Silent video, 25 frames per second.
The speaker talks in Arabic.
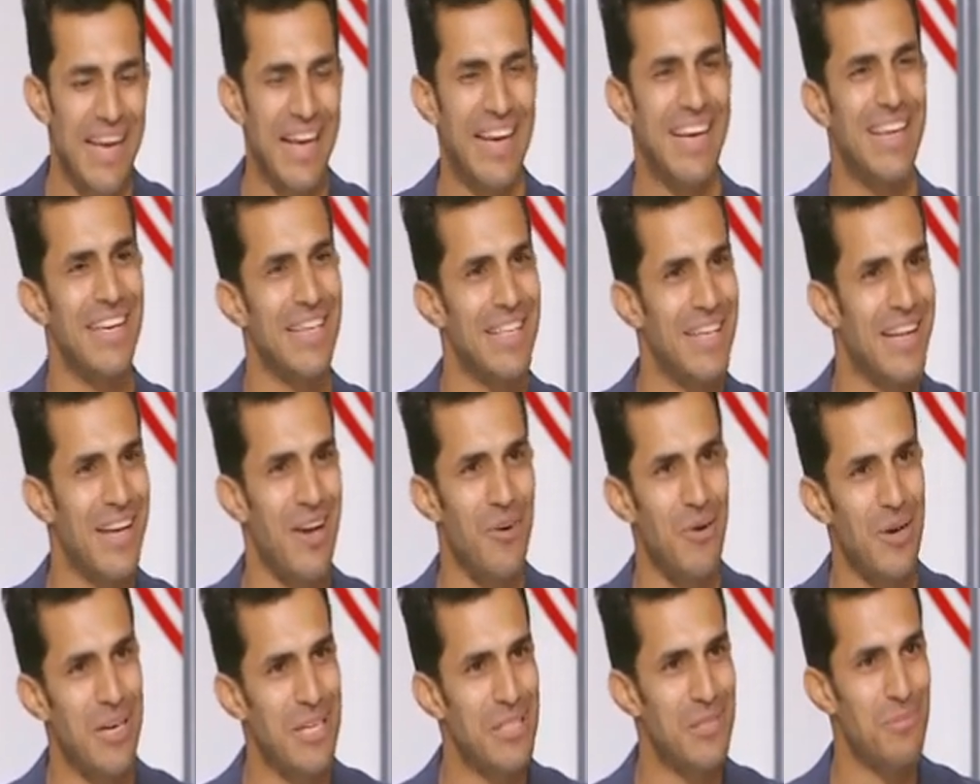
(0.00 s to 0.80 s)
احكي لي
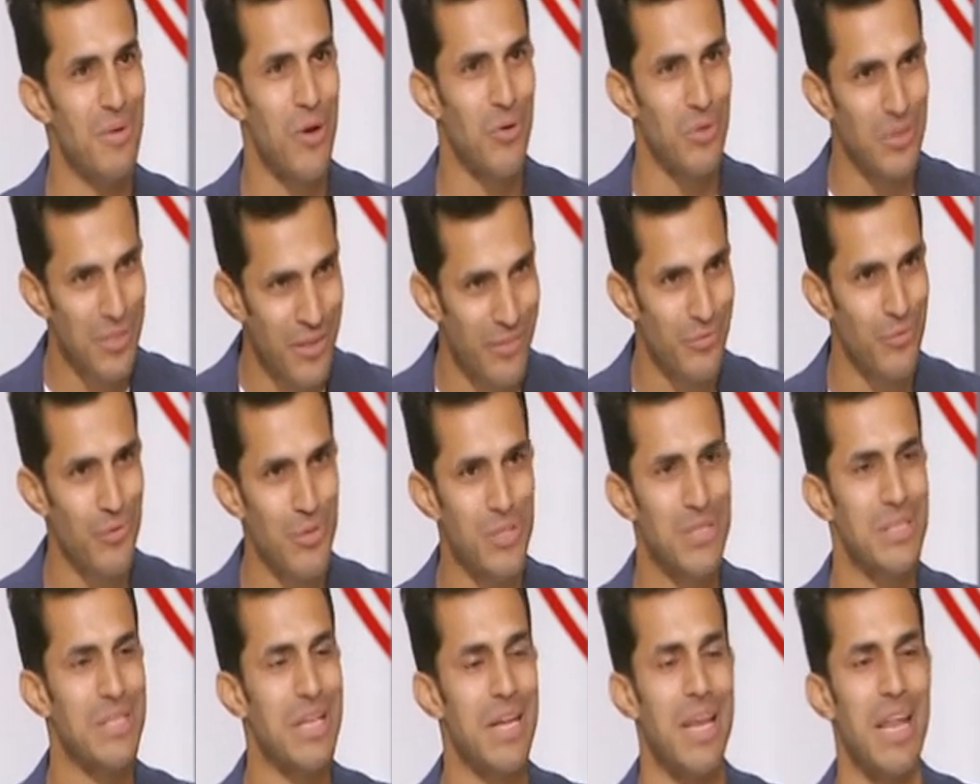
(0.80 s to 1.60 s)
الكواليس بقى وانت في
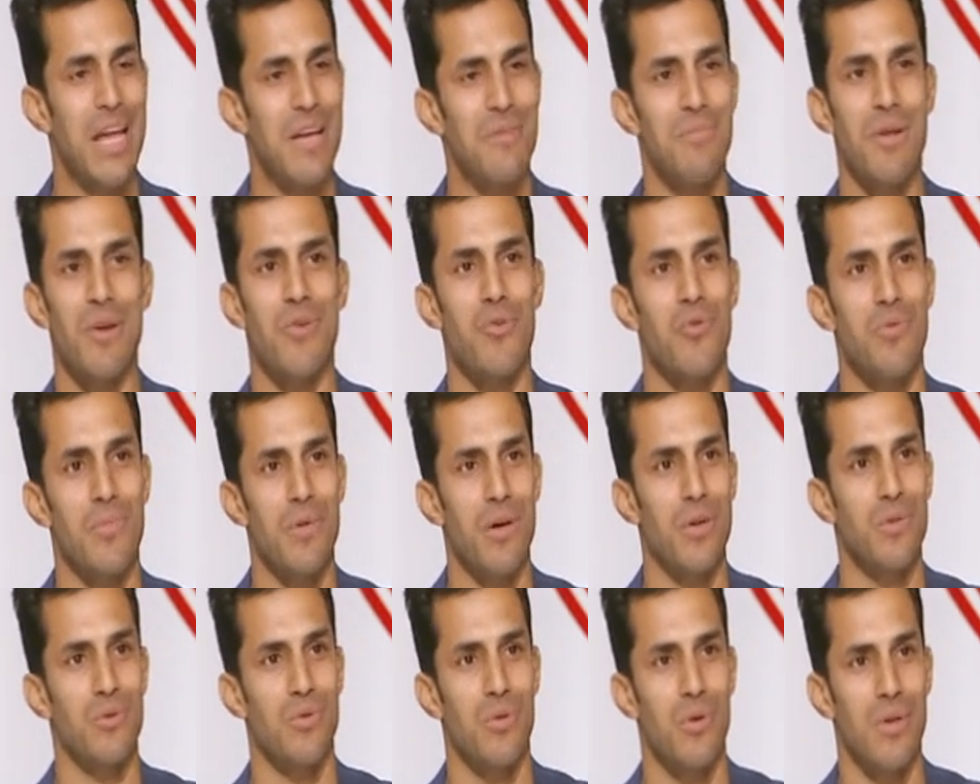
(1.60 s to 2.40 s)
وسط اللعيبه
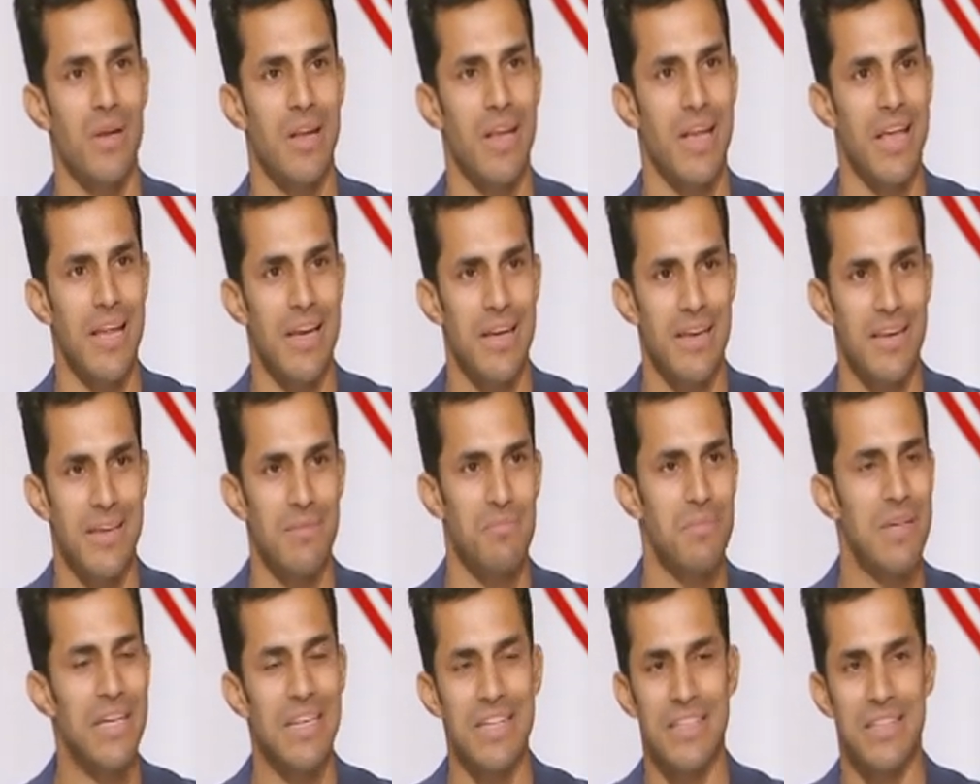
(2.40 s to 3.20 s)
الكبار آه. دول كان
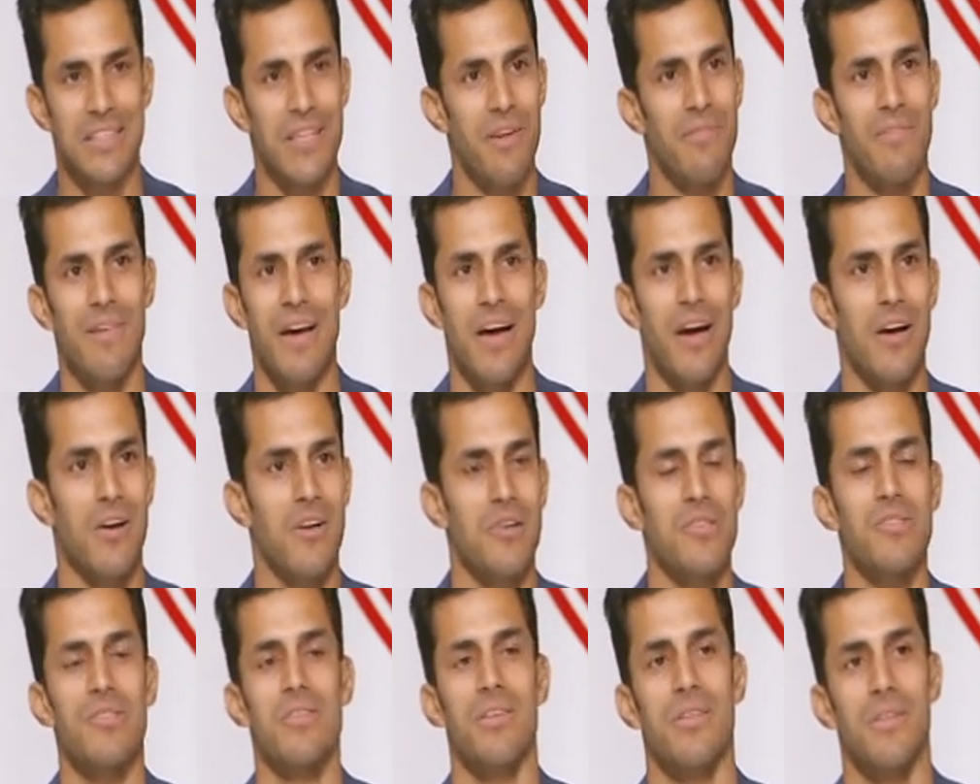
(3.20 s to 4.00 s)
مين اتفق على
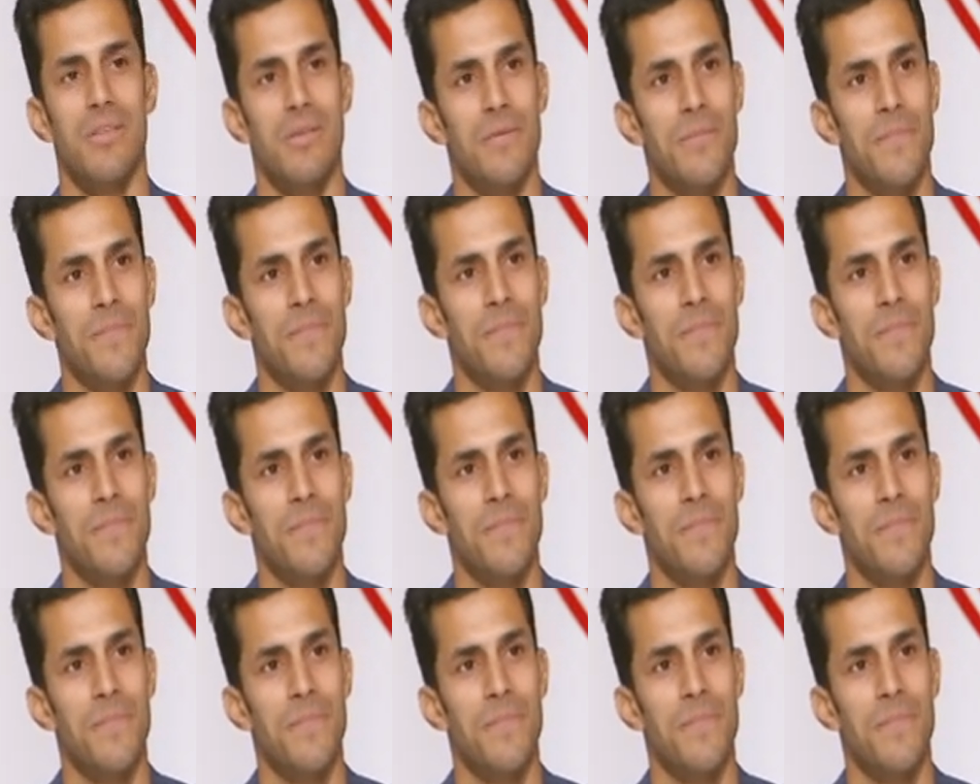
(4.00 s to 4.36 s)
القصه دي